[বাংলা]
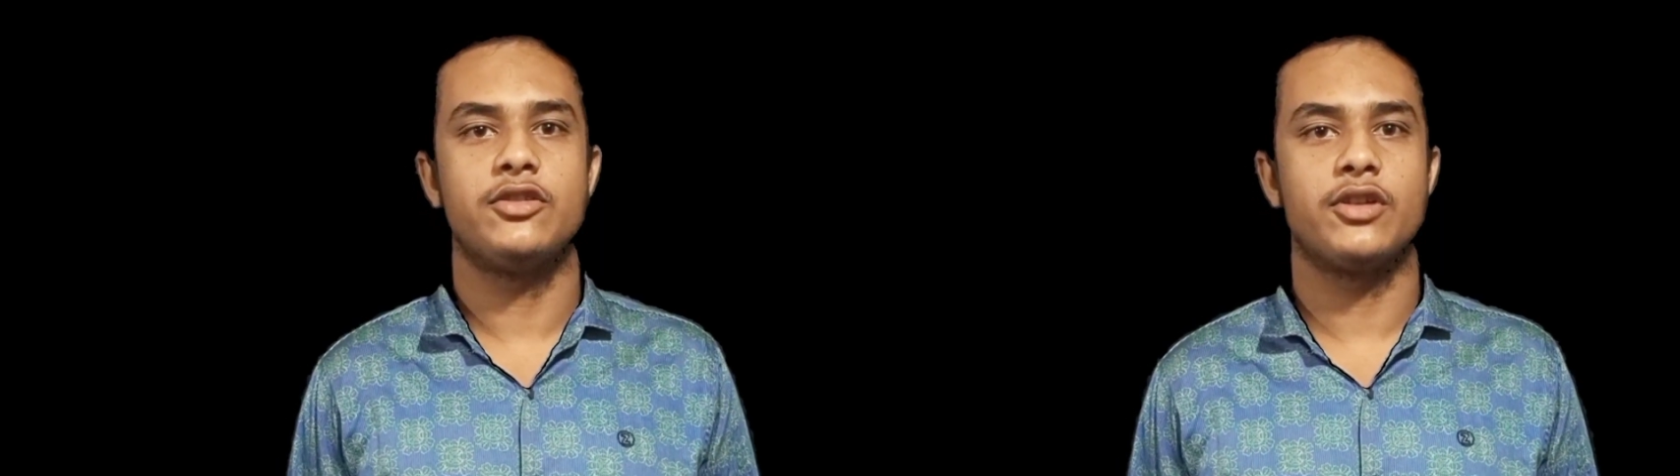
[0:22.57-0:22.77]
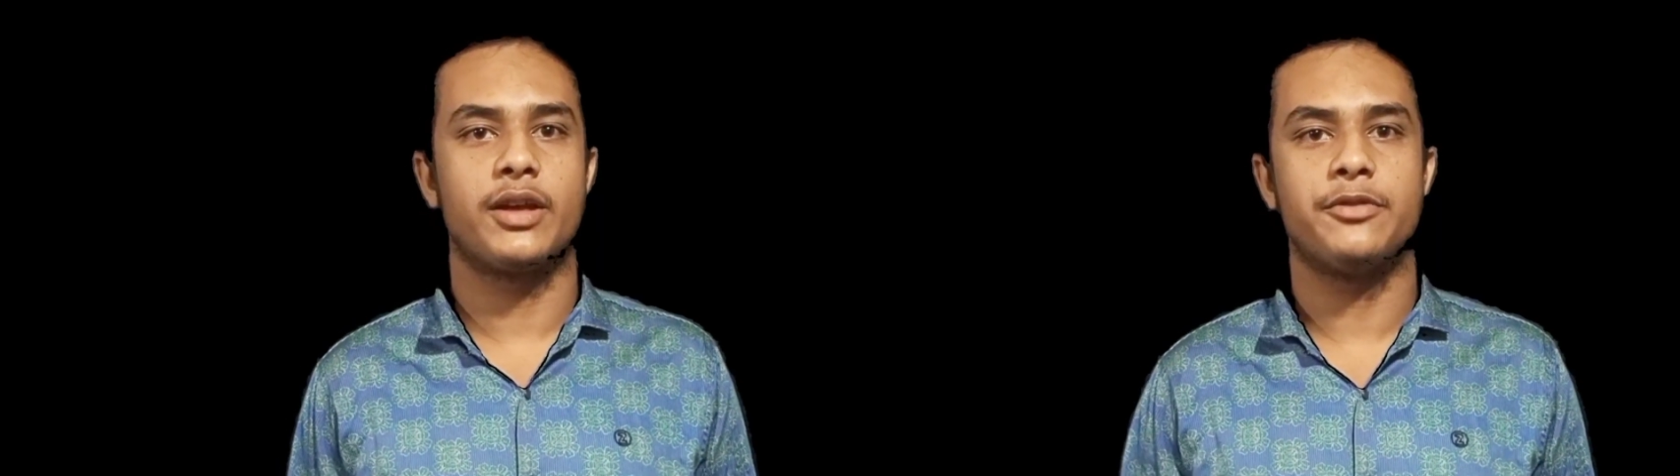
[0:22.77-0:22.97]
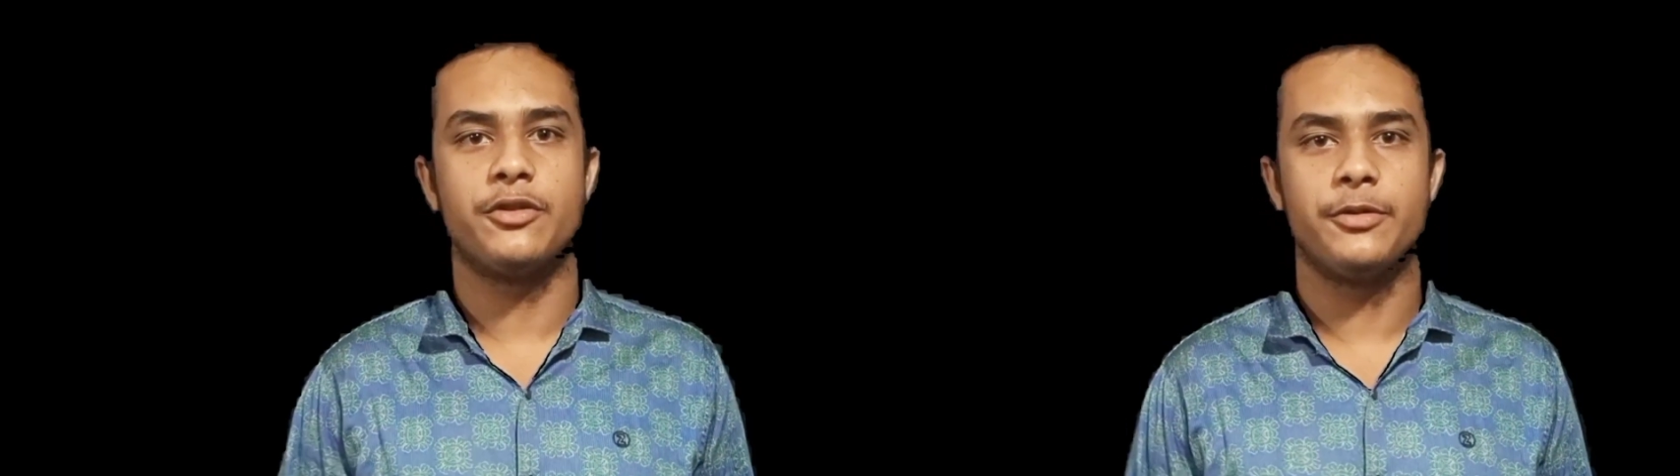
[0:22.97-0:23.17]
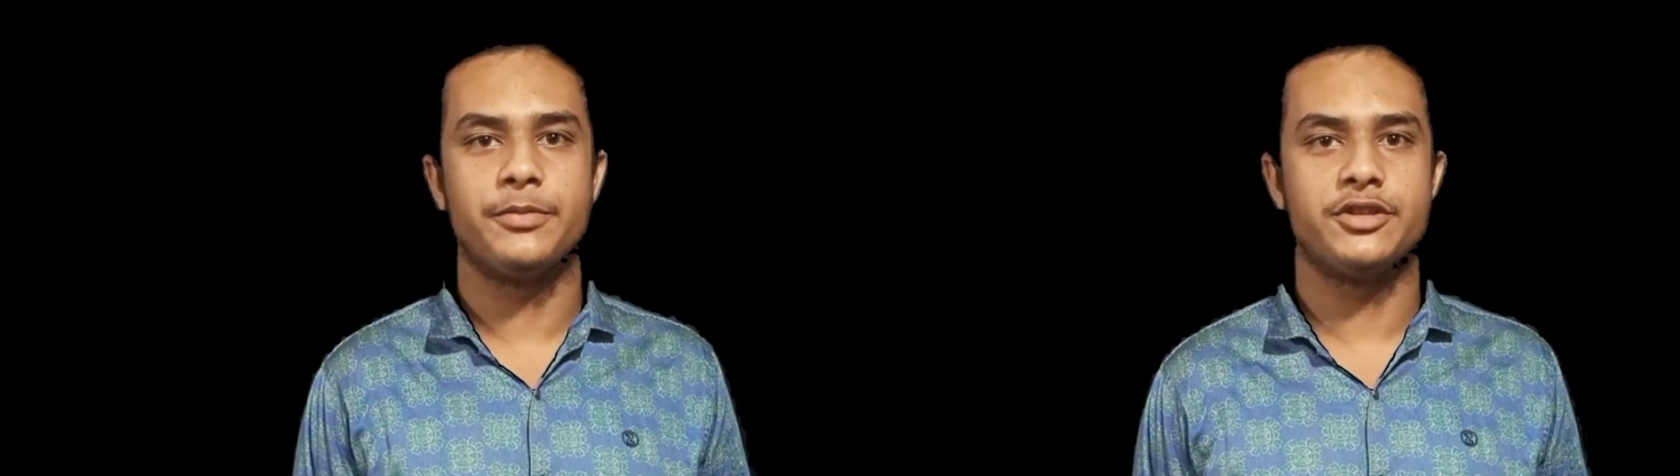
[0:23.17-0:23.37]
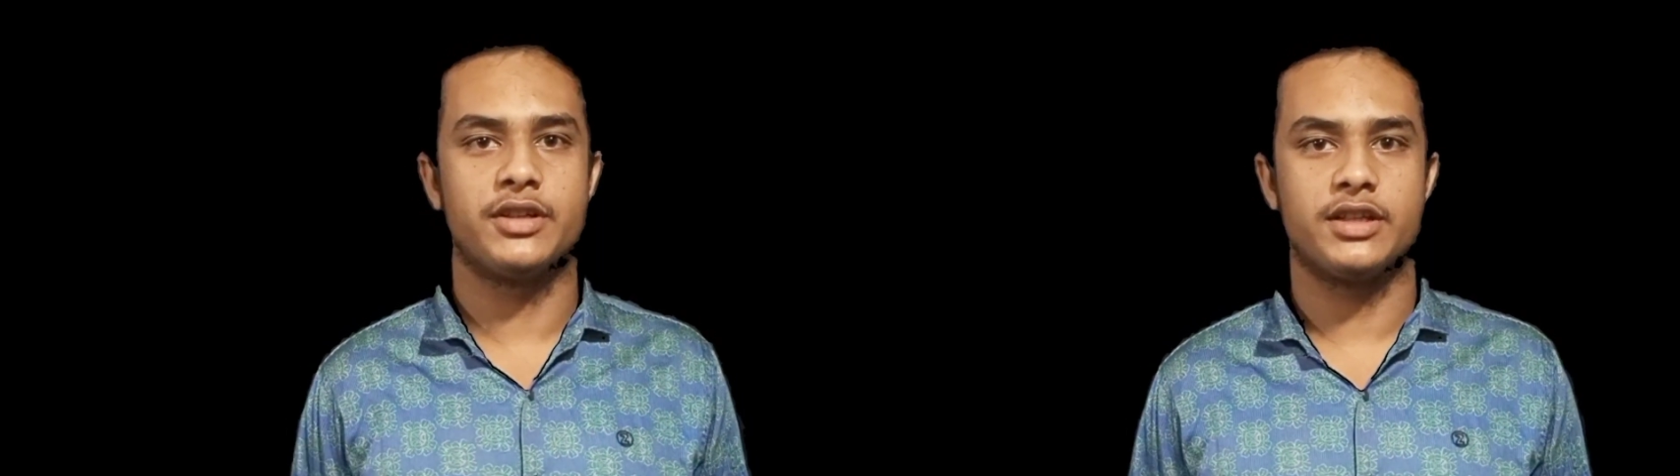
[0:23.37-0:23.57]
তো কেমন হবে
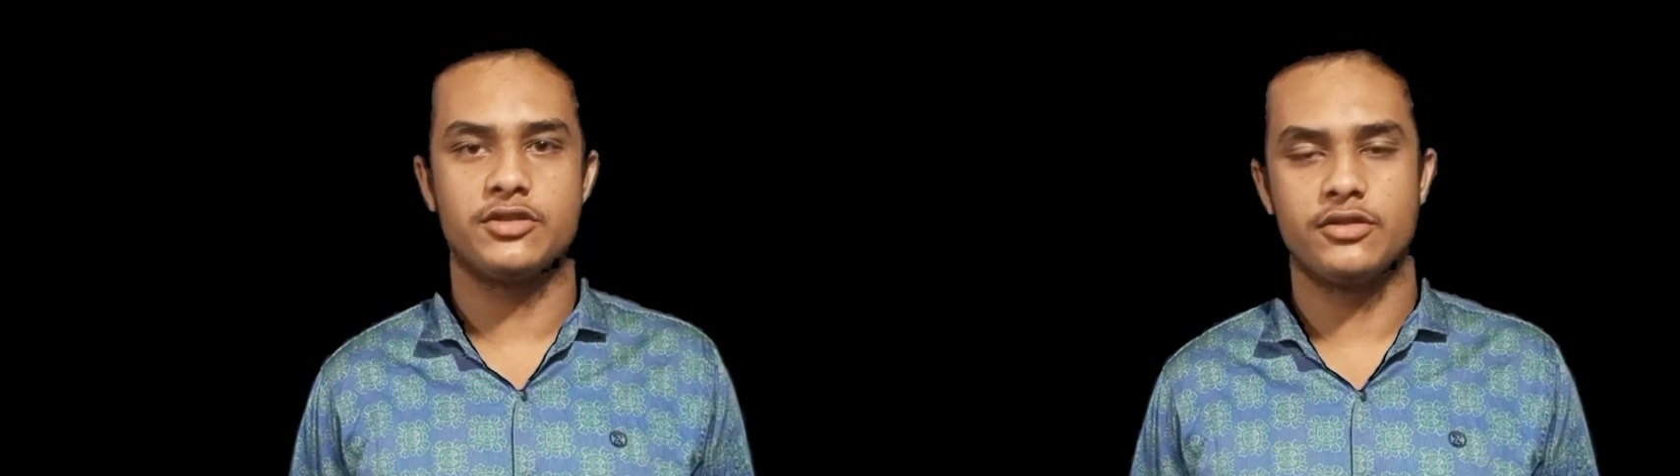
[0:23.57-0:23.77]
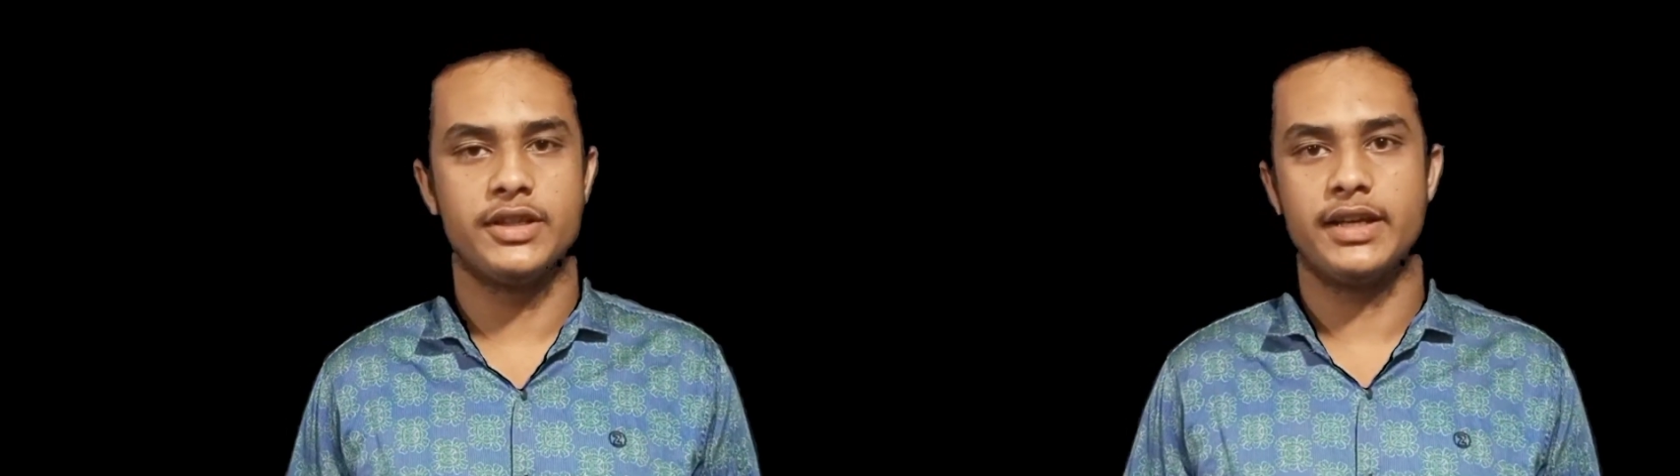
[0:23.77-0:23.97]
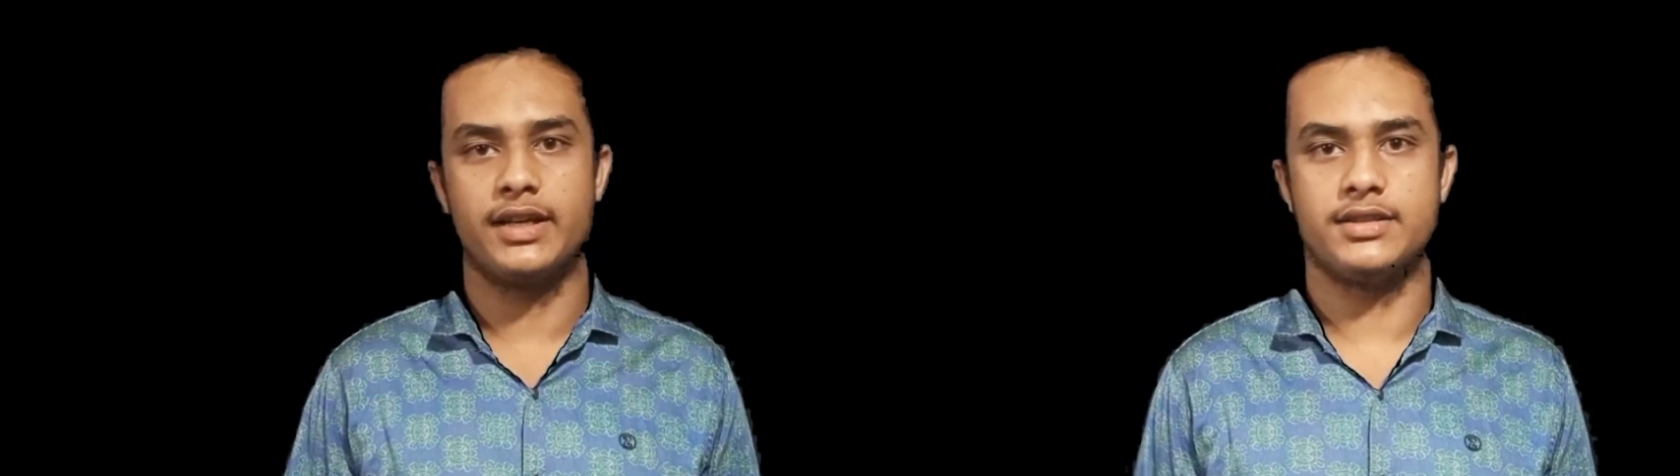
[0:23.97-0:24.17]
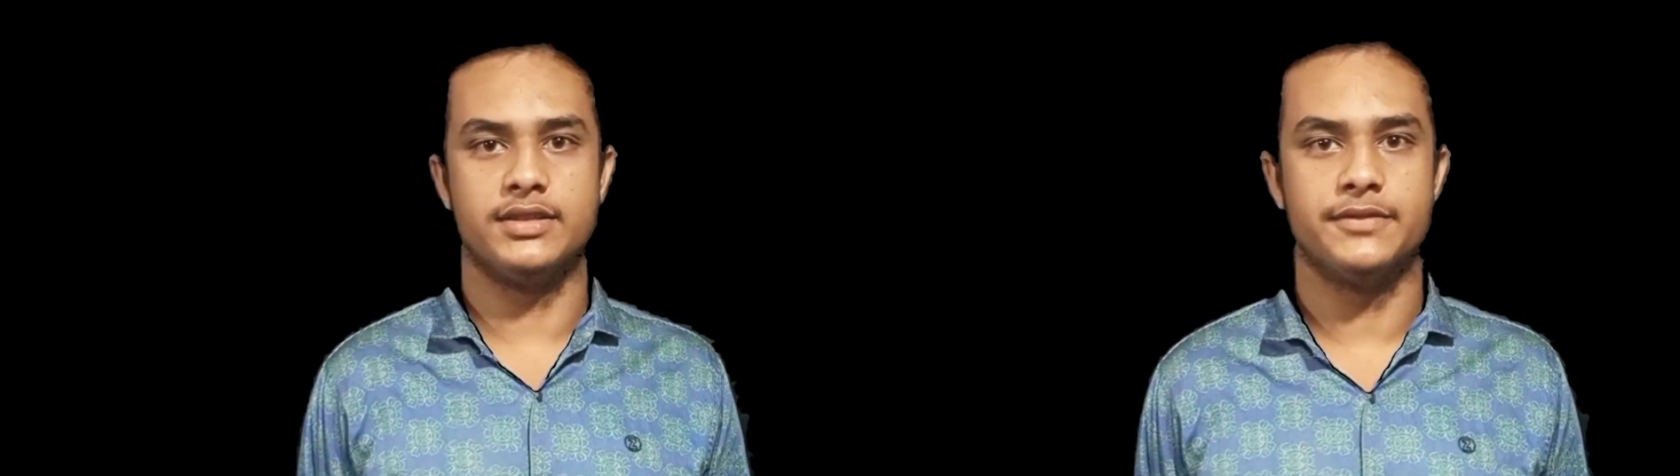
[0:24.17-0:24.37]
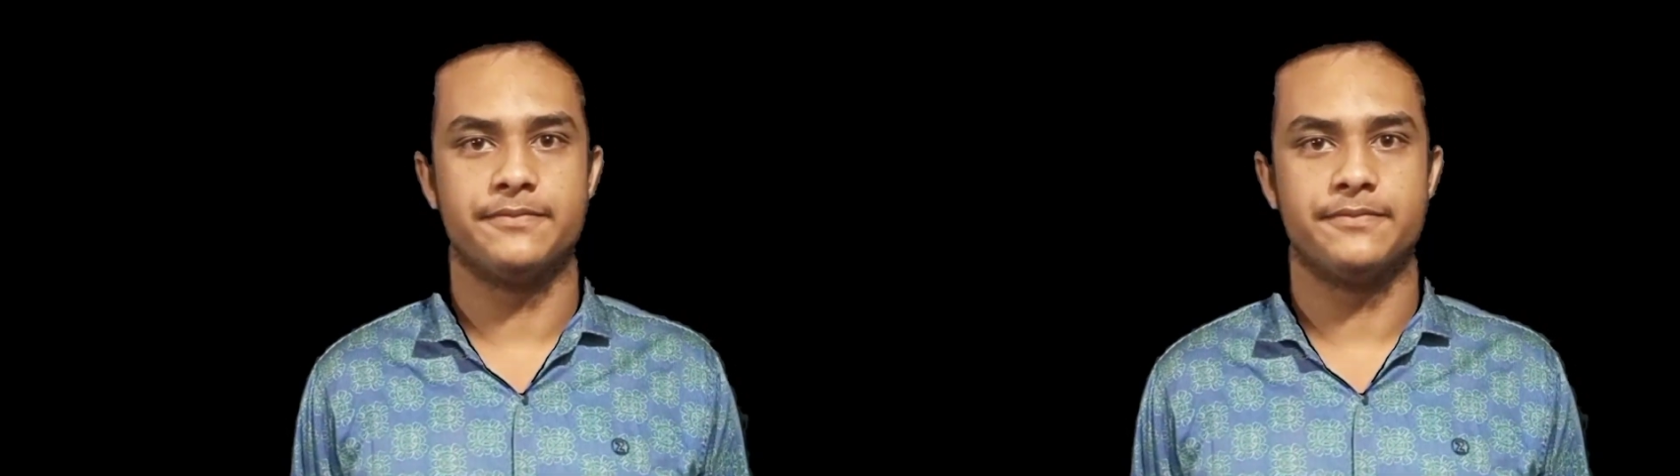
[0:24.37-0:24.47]
বিষয়টা চলুন দেখে আসি